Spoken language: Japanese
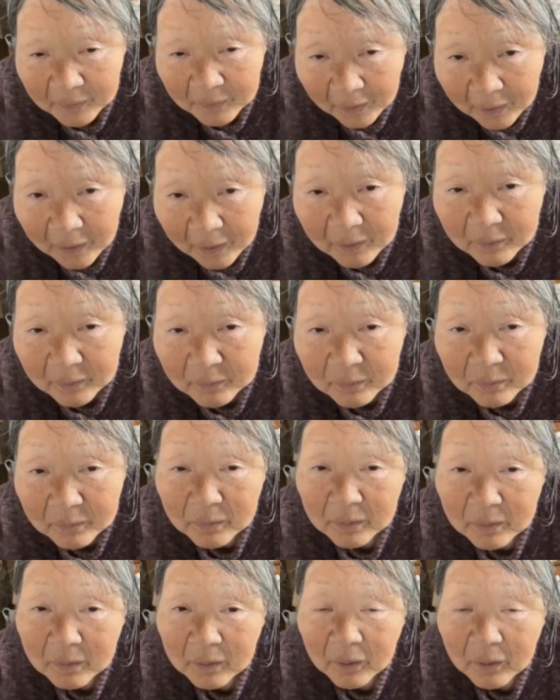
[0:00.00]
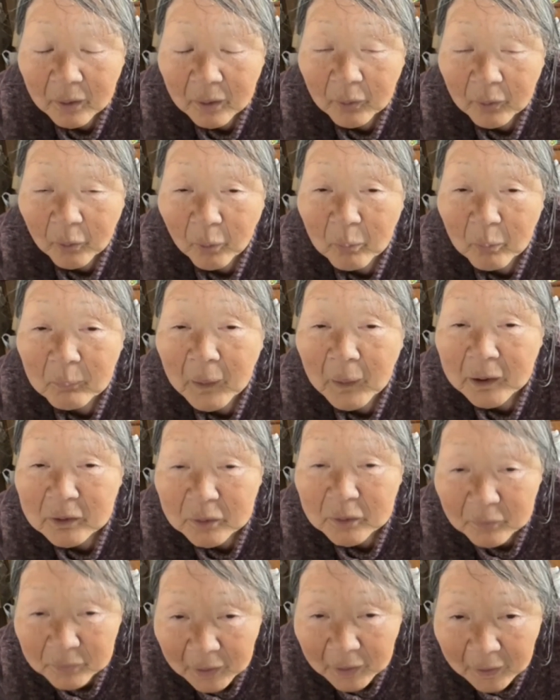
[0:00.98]
ね。困
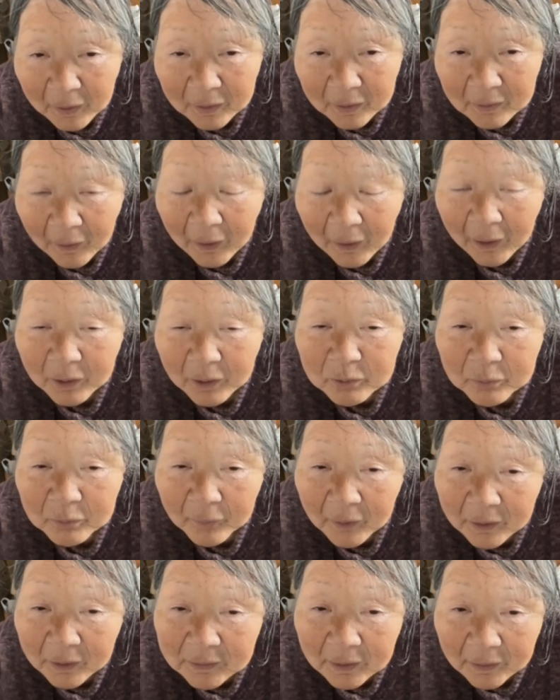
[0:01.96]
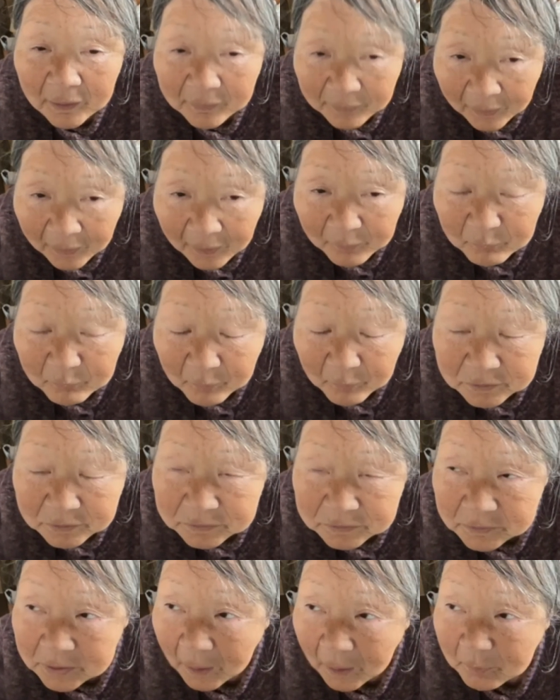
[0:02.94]
るよね。ああいうのあれかね。
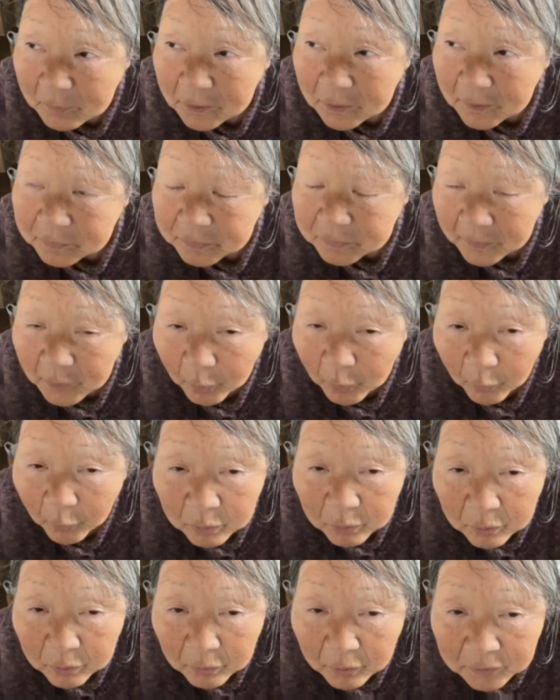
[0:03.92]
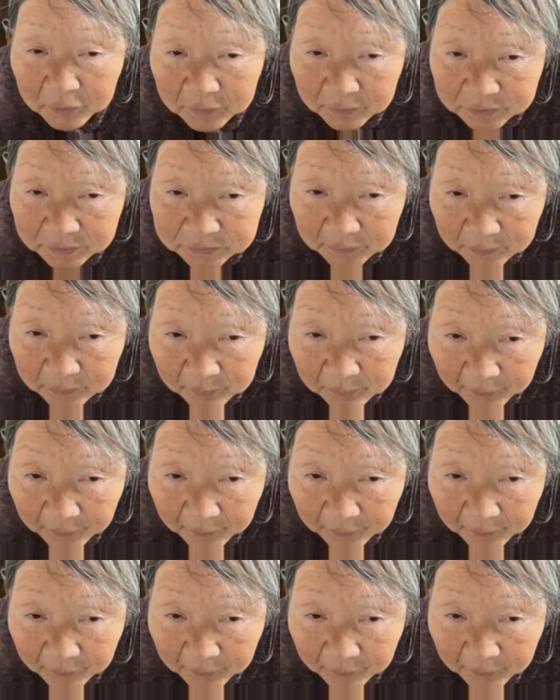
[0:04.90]
もしダメだったらお風呂入れ